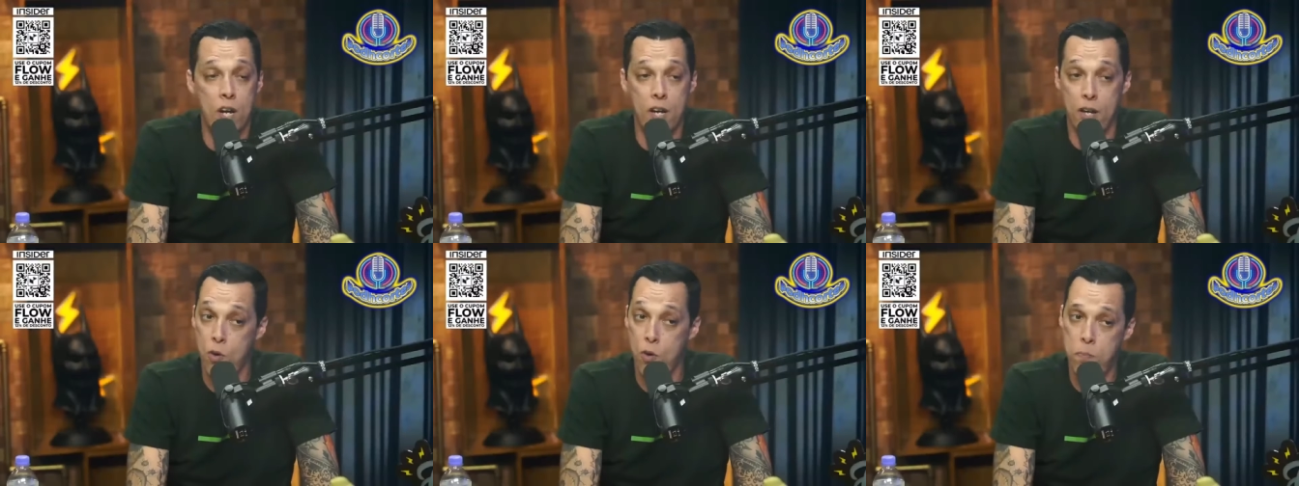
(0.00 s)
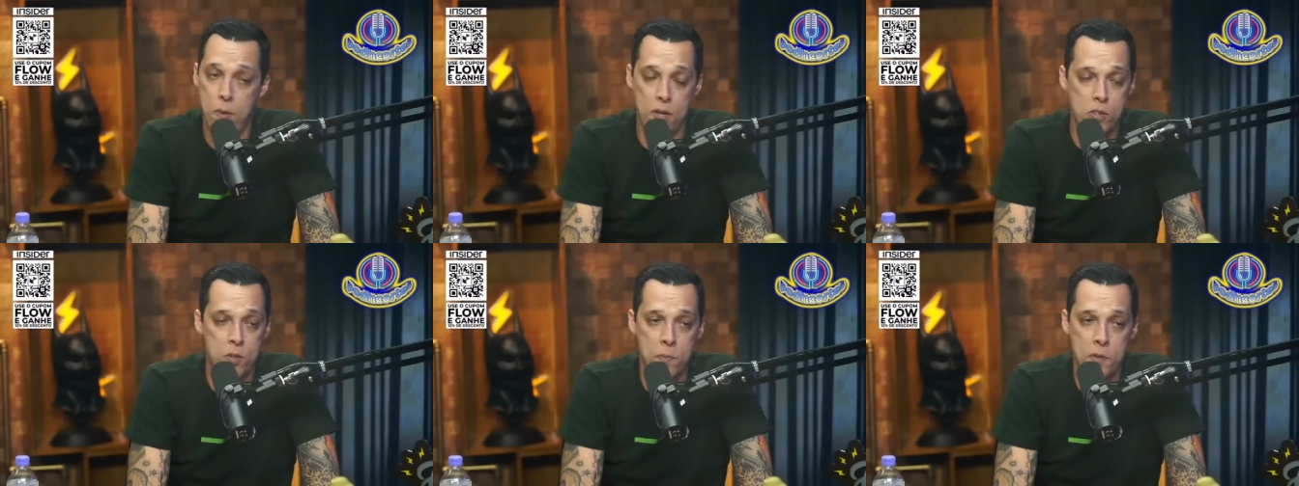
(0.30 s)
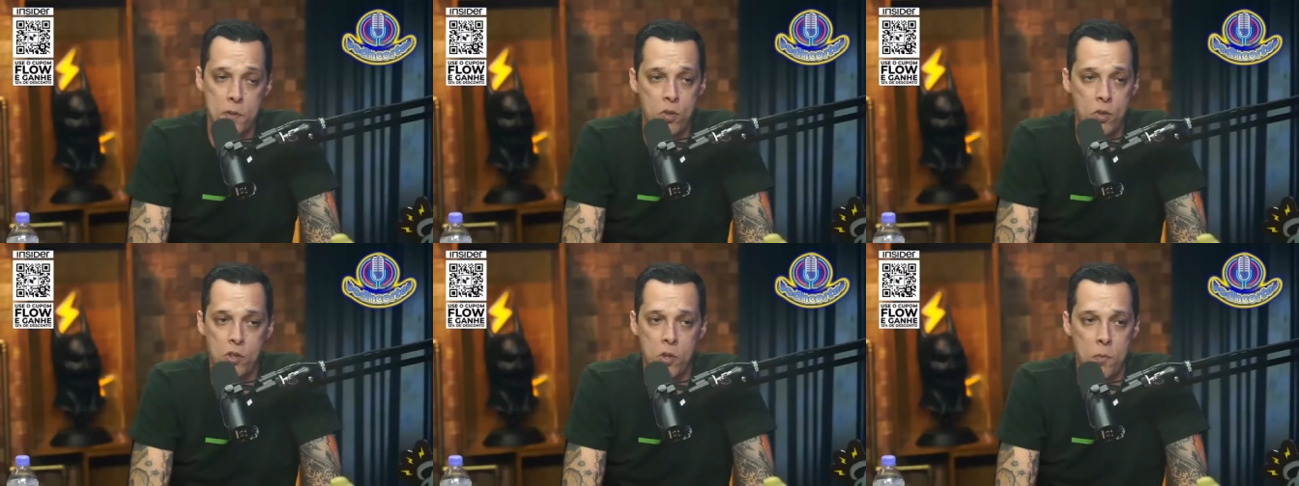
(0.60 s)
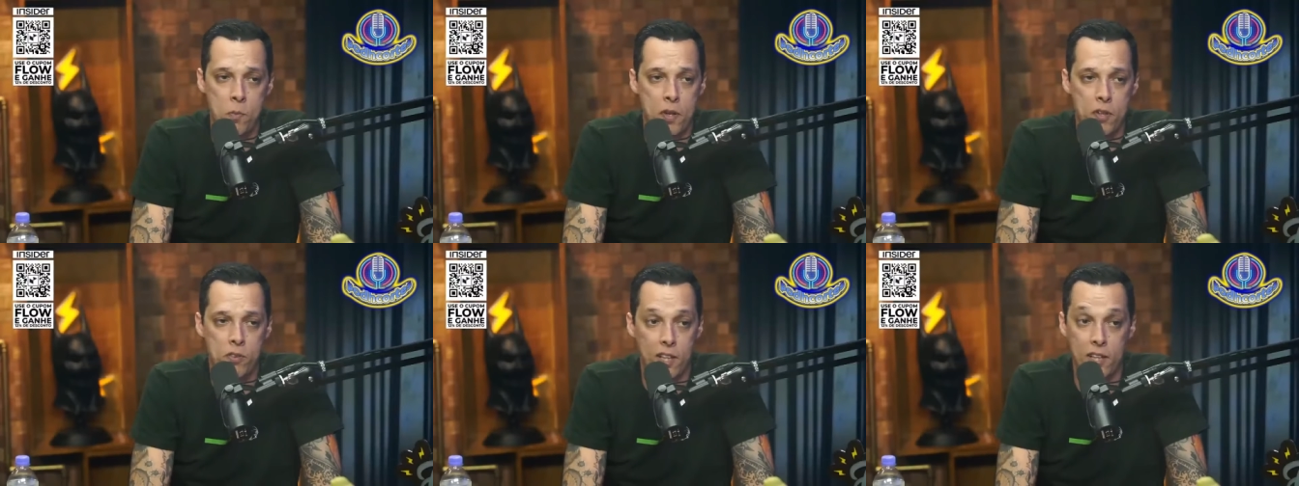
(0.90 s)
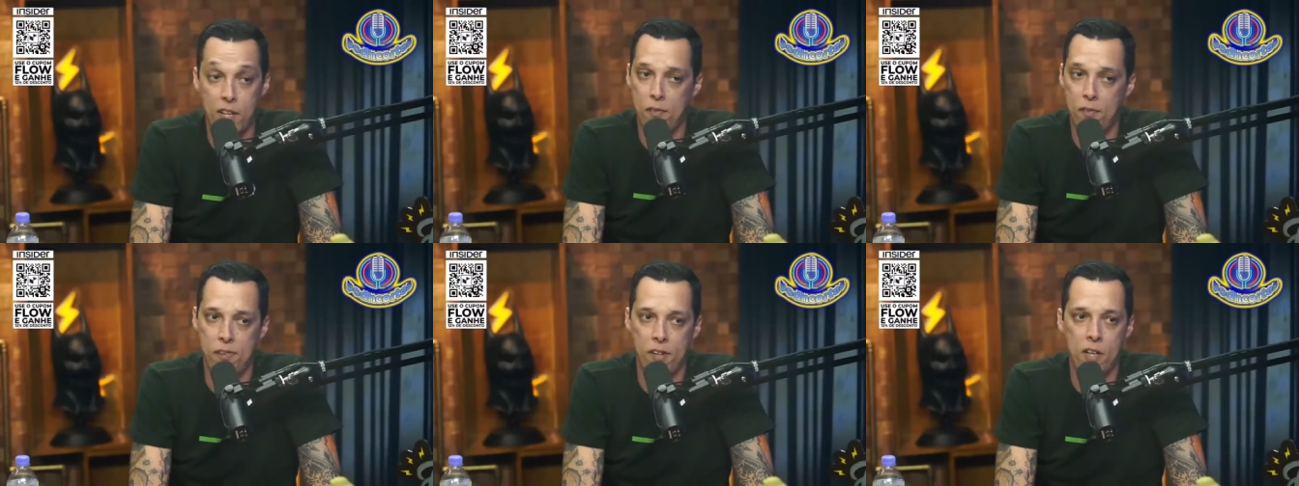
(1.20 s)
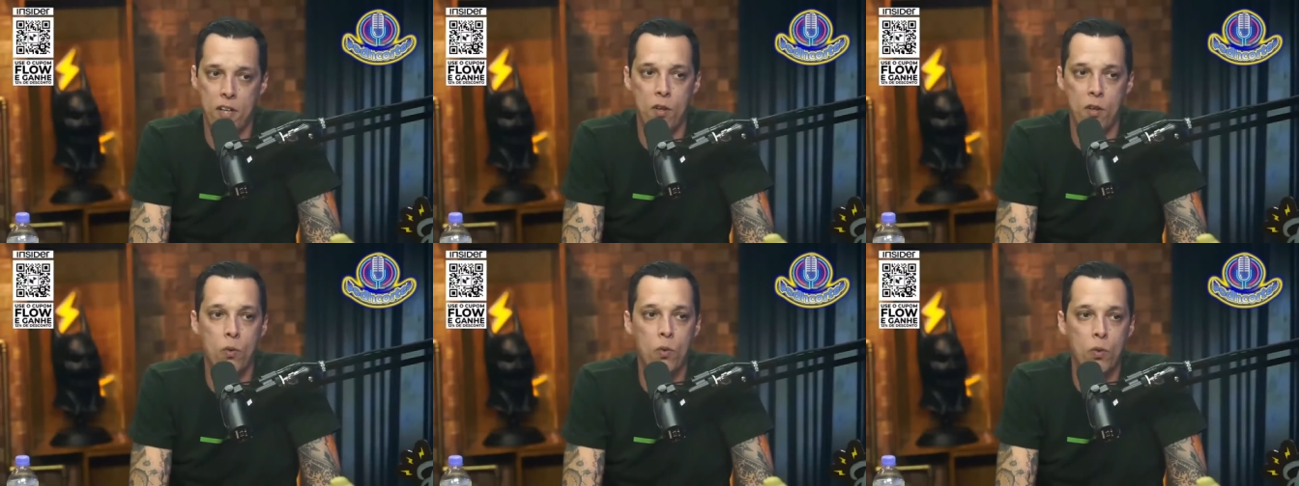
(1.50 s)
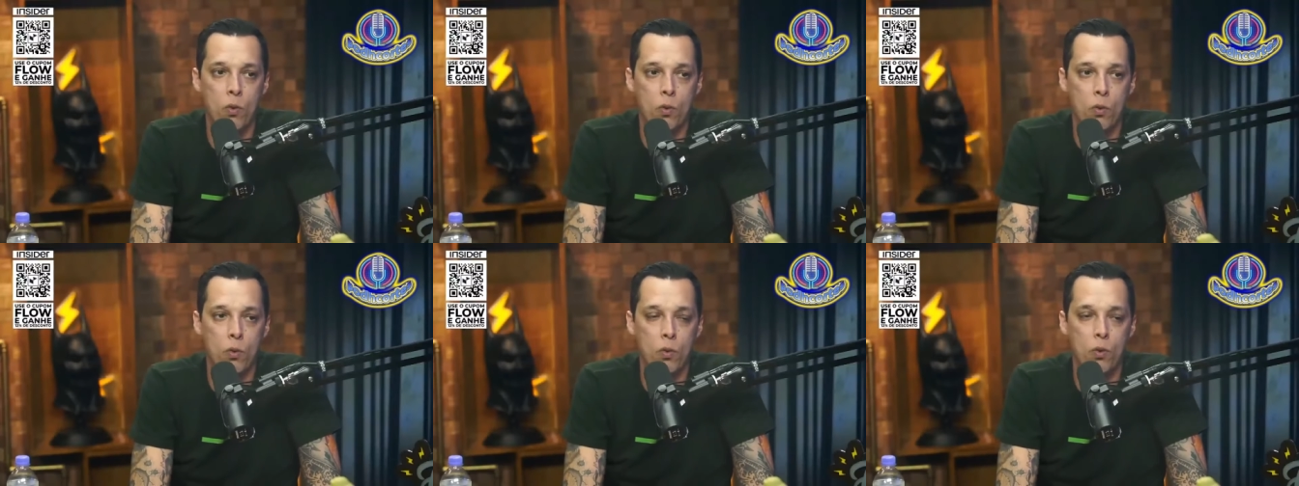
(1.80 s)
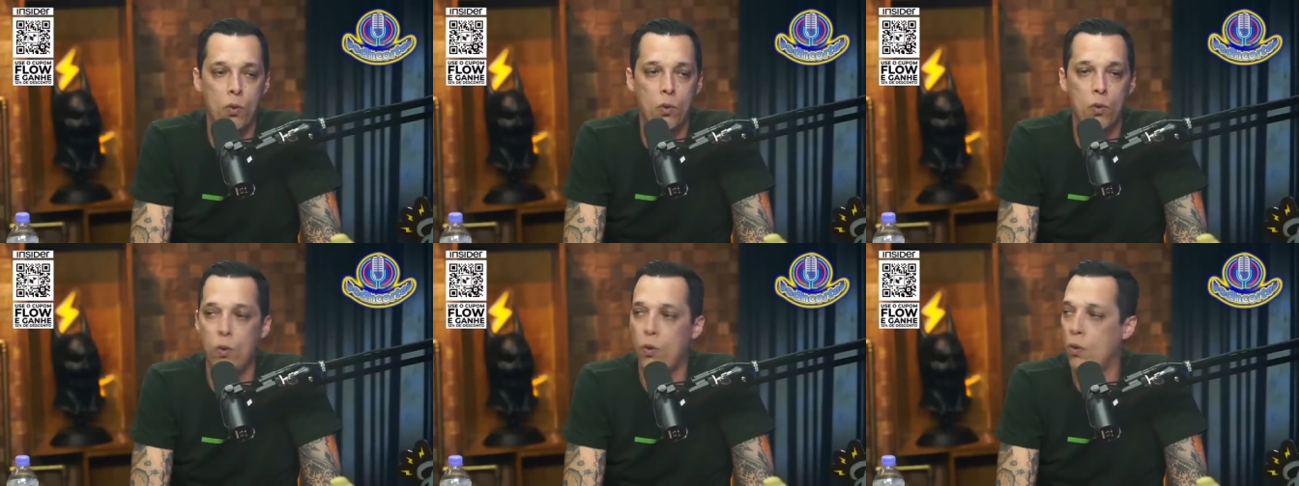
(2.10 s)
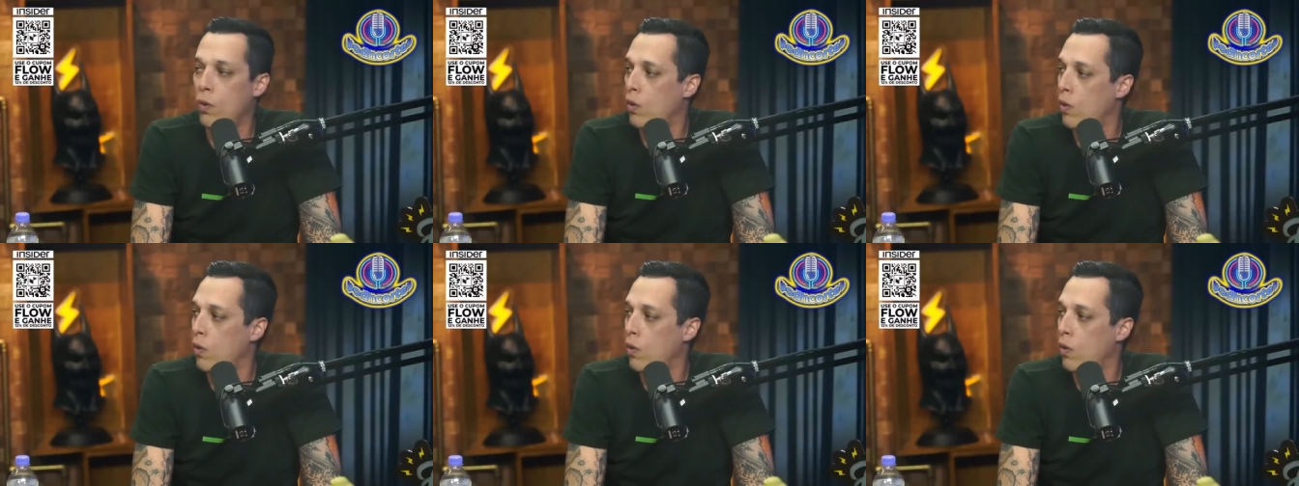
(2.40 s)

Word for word: Eu, particularmente, nunca tomei. Tá o Tadalafila não. O, Eu já tomei